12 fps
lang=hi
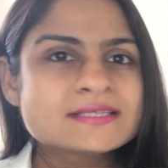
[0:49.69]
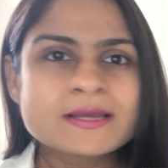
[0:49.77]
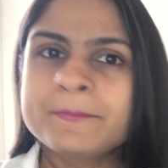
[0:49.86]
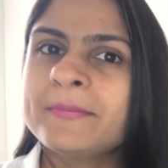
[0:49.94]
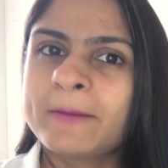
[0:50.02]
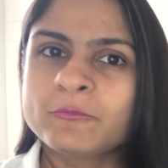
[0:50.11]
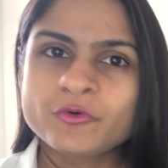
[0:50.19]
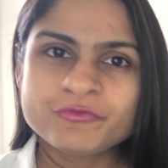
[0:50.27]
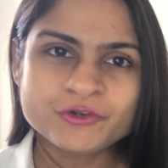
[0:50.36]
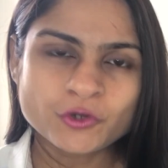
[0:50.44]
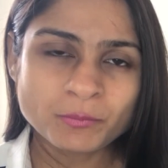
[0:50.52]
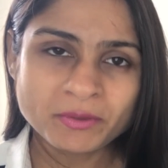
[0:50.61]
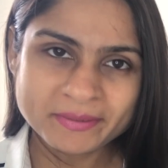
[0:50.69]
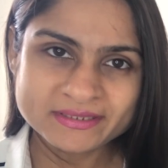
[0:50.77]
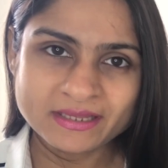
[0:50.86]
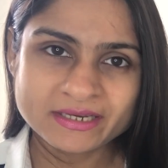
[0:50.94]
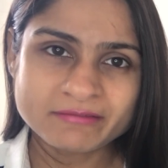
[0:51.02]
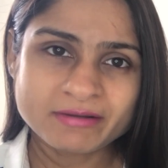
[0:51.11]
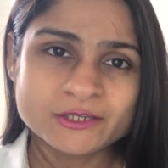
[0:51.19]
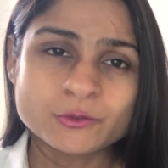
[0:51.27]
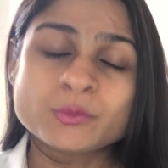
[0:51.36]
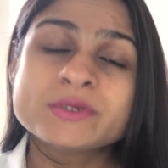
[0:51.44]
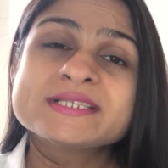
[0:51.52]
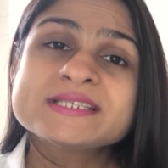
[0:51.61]
सब मैं आपको वीडियो में बताने वाली
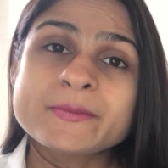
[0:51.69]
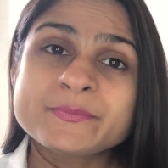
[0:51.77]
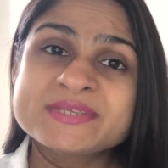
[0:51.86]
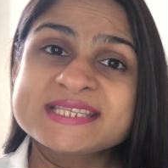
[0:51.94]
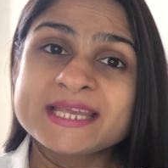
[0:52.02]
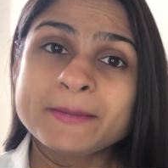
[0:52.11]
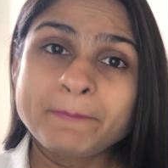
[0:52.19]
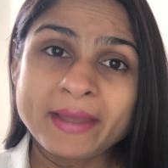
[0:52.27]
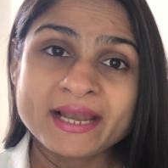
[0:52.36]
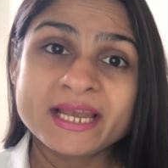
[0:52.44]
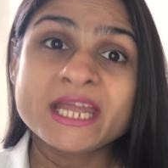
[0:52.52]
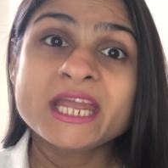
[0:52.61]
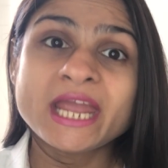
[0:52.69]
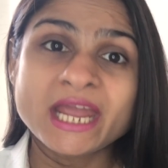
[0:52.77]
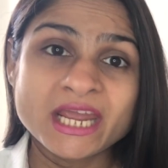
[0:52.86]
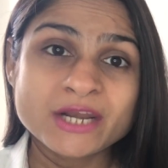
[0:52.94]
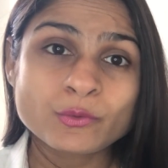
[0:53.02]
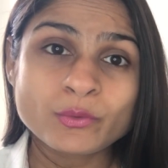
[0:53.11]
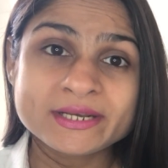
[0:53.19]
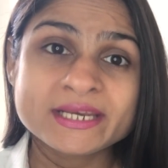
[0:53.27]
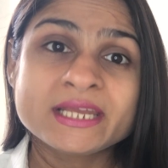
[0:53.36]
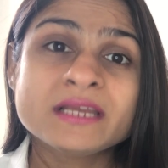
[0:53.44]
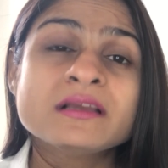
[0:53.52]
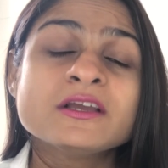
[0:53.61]
हूँ सबसे पहले हेयर
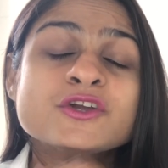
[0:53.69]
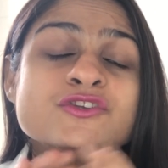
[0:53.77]
ऑयलिंग